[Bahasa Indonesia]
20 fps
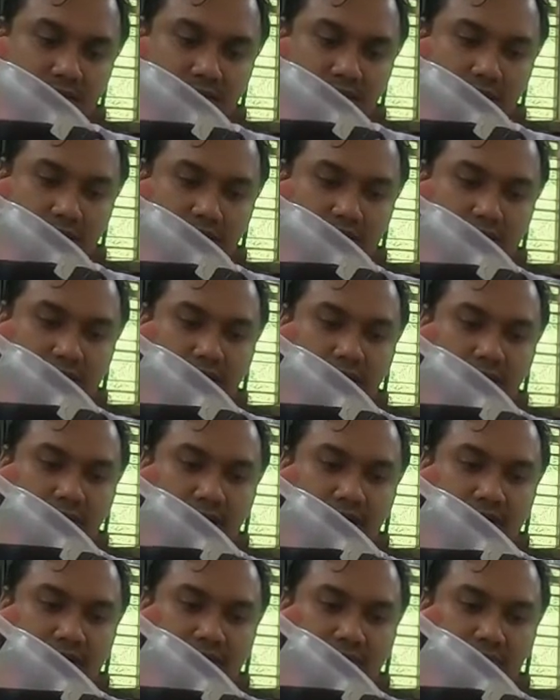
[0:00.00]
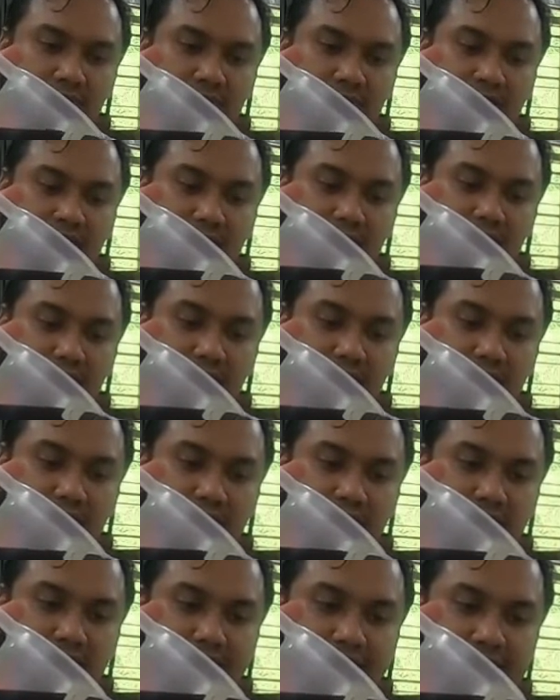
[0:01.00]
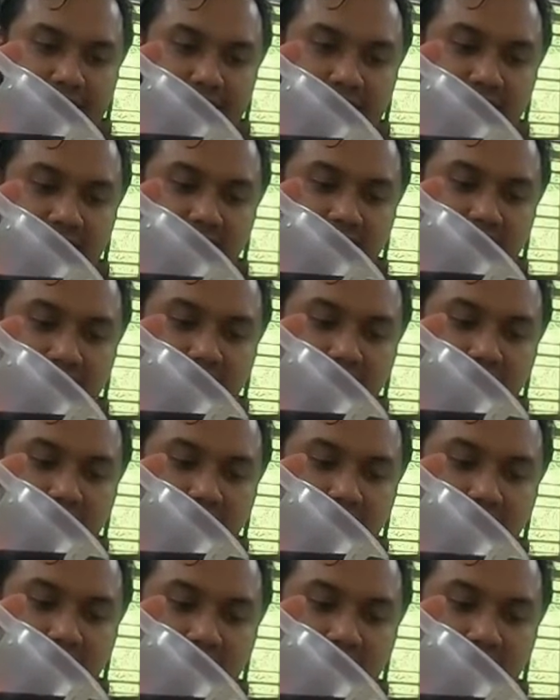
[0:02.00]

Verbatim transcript: ini juga masih pertama artinya eh,